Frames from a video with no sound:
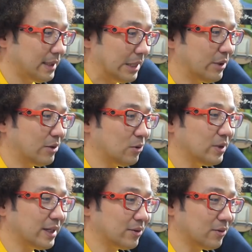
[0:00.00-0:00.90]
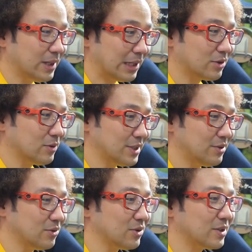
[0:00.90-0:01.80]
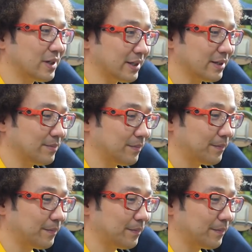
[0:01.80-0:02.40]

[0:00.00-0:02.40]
宿屋はろくだけど薬草はじゅうごっすからね。